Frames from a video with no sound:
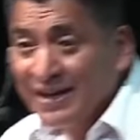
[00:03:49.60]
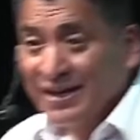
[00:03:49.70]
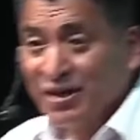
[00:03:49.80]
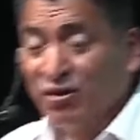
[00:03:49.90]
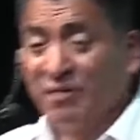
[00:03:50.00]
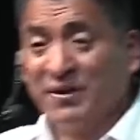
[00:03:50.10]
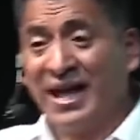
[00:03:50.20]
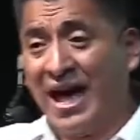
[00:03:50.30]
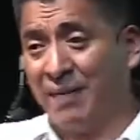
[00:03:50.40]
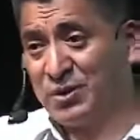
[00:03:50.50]
de una
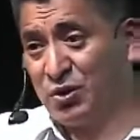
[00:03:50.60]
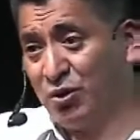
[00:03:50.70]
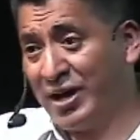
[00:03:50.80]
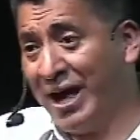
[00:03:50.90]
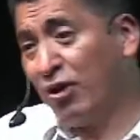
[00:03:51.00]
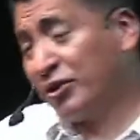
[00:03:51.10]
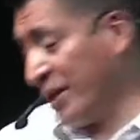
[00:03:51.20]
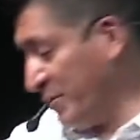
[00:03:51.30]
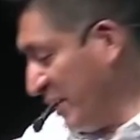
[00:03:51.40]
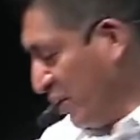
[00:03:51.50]
vida absurda,
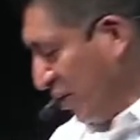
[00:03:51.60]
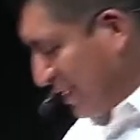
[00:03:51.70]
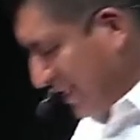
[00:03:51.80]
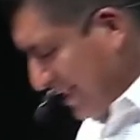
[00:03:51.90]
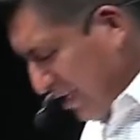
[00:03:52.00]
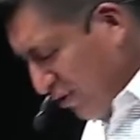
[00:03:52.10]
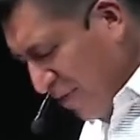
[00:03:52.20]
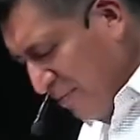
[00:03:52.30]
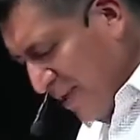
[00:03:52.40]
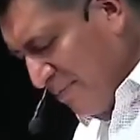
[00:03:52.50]
otras versiones dice de una
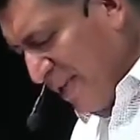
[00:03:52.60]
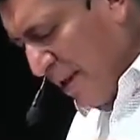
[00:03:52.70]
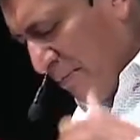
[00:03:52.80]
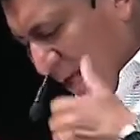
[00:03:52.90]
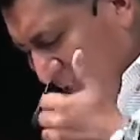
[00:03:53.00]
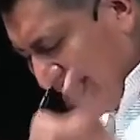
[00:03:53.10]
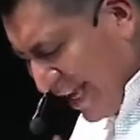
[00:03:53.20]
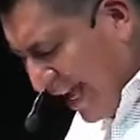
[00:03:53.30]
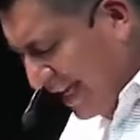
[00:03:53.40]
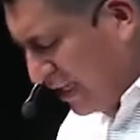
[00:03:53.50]
vida
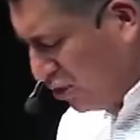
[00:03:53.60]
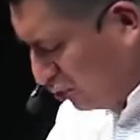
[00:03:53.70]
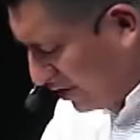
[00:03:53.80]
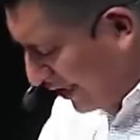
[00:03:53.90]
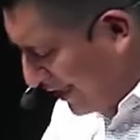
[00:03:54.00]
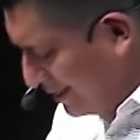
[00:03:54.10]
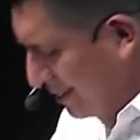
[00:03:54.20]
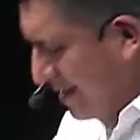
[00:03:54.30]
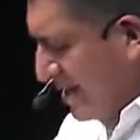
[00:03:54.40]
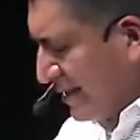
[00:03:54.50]
vacía, inútiles,
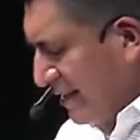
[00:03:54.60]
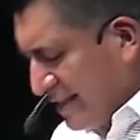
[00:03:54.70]
sin